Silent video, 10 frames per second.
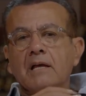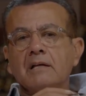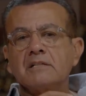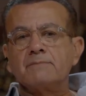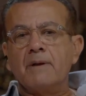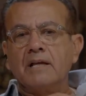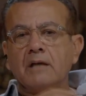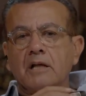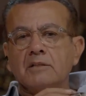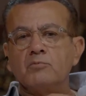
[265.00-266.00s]
اسمعي
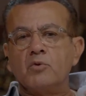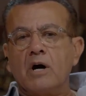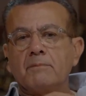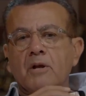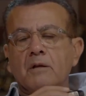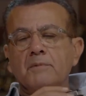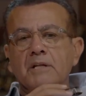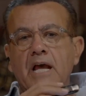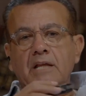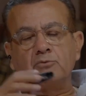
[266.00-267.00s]
قطم ابرك من
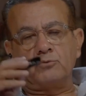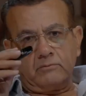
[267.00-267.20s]
ناحته